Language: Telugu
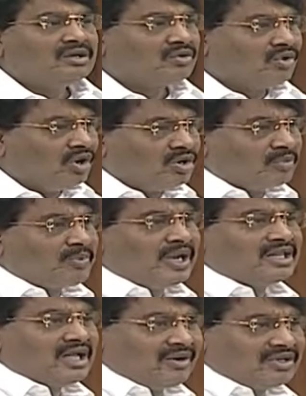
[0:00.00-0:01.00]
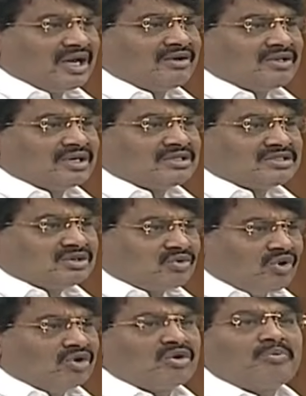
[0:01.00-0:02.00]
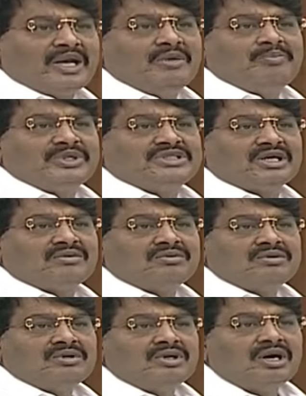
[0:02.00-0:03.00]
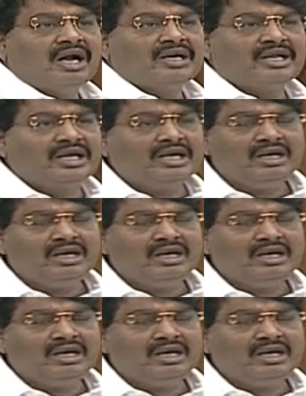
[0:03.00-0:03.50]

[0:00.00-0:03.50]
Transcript: కోటి రూపాయలు దేవాదాయం చేసి కోటి రూపాయలు ఇప్పించాం అంటే